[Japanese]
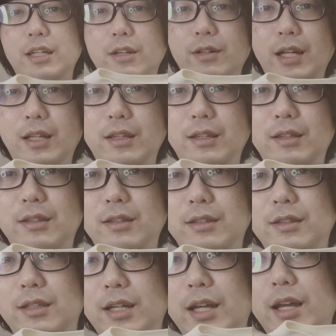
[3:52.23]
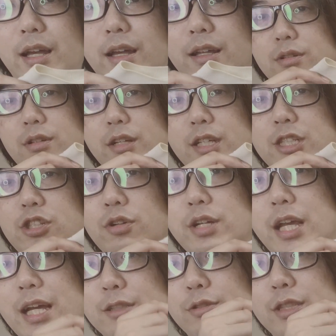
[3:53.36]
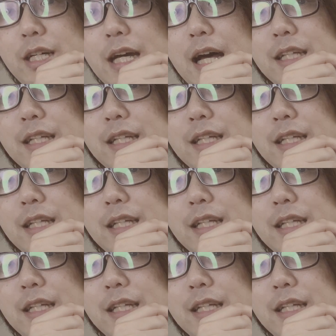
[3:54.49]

よねって、一緒に映画撮ったガ